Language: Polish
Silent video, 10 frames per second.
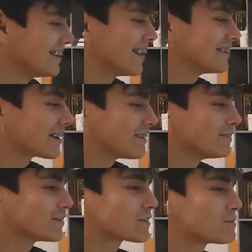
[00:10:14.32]
nie, taką
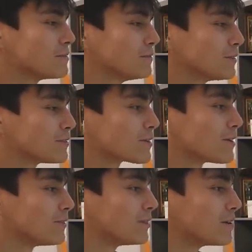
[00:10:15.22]
foczkę bym
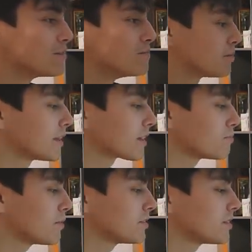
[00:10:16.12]
wydrukował. By tak
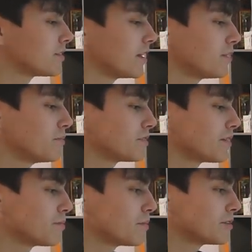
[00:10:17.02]
spojrzeć na nią i
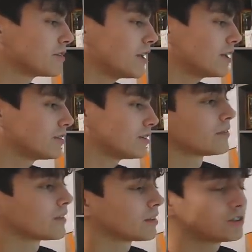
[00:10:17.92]
sobie pomyśleć,
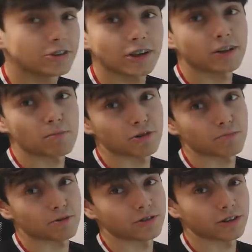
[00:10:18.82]
dzisiaj nie muszę
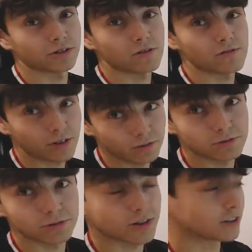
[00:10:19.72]
pójść na siłownię,
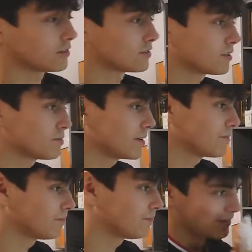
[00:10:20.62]
od jutra to zrobię.
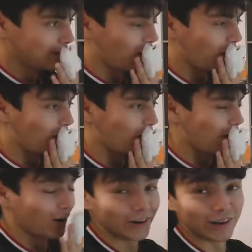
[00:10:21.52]

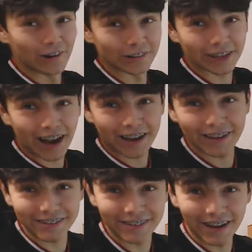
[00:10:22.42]
O, i o
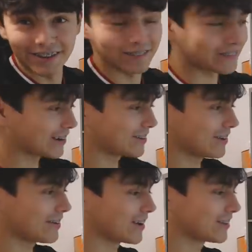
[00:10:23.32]
takie zdjęcie walczyłem,